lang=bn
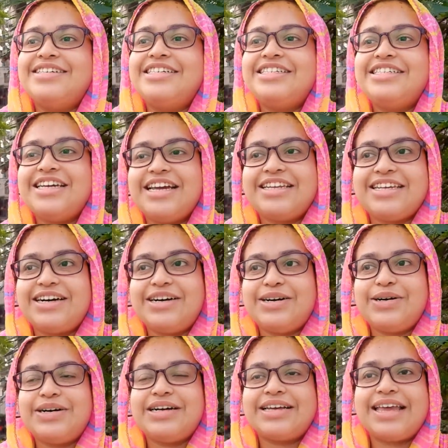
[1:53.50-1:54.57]
সেটাও
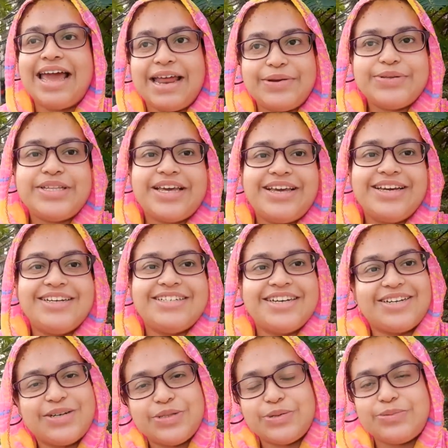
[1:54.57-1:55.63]
কেন দিই
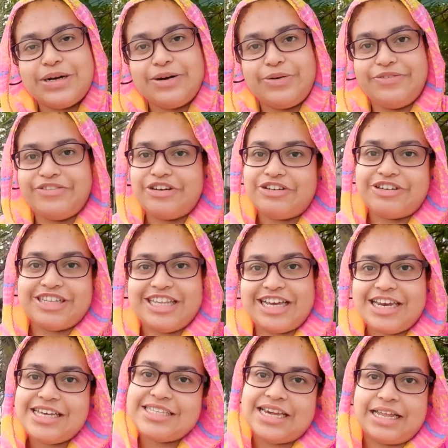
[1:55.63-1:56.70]
সেটাও তোমরা ওই ভিডিওটা
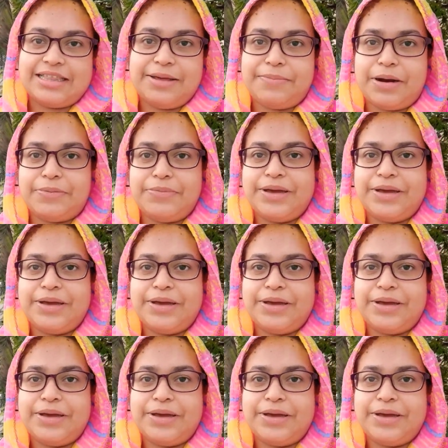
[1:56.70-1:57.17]
দেখলে জানতে পারবে